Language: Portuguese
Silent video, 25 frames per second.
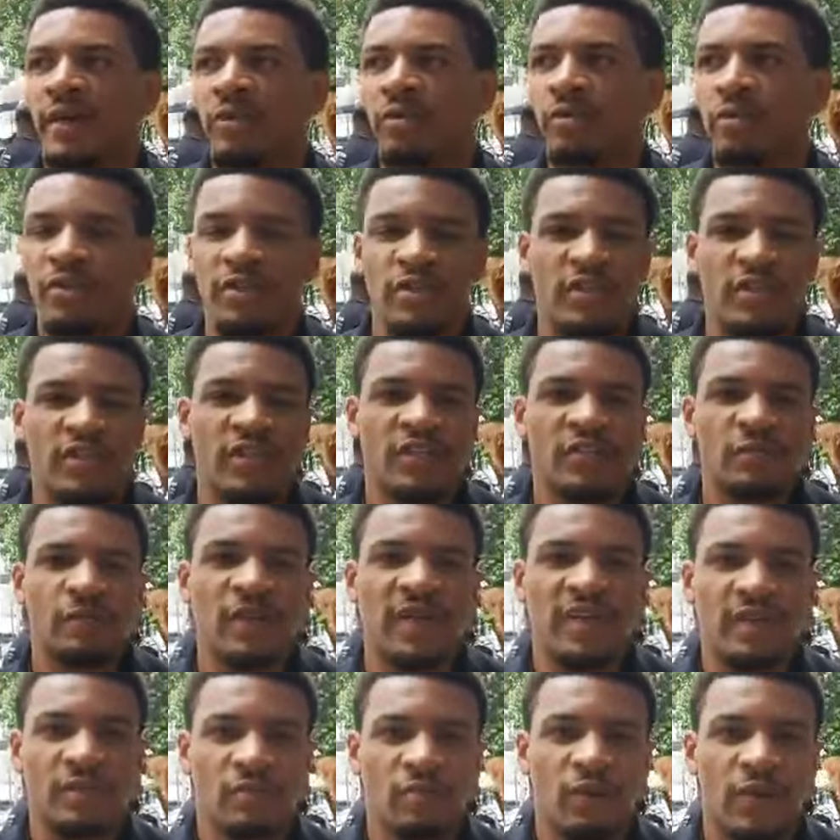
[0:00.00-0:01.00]
no que diz
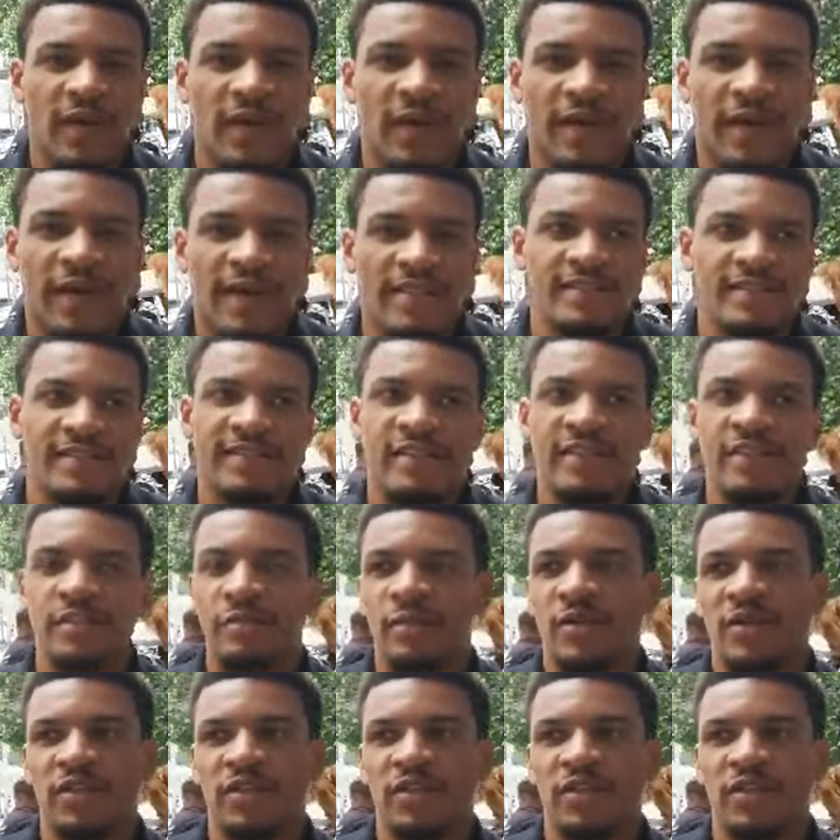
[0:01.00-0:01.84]
respeito a racismo,